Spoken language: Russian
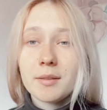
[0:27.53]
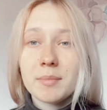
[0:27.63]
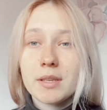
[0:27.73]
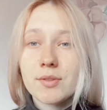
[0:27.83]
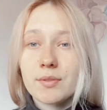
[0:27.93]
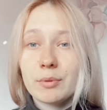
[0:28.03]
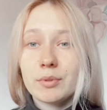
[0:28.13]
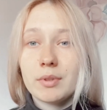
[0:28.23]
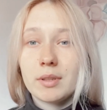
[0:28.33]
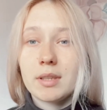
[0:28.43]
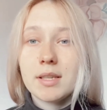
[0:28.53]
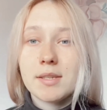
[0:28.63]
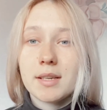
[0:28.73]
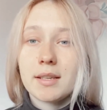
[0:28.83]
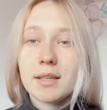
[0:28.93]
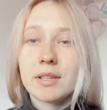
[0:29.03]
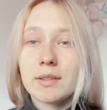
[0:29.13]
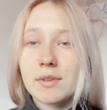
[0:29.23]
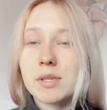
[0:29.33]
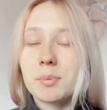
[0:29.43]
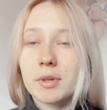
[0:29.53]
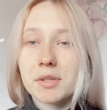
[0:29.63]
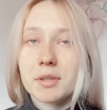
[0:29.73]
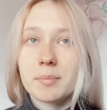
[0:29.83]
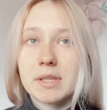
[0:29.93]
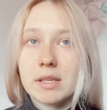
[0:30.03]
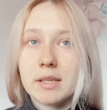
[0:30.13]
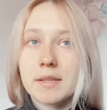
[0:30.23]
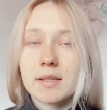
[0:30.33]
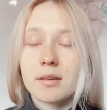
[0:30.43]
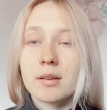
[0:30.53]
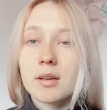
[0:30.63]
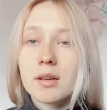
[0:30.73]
Меня зовут э, Лидия, и в этом видео бы хотела поделиться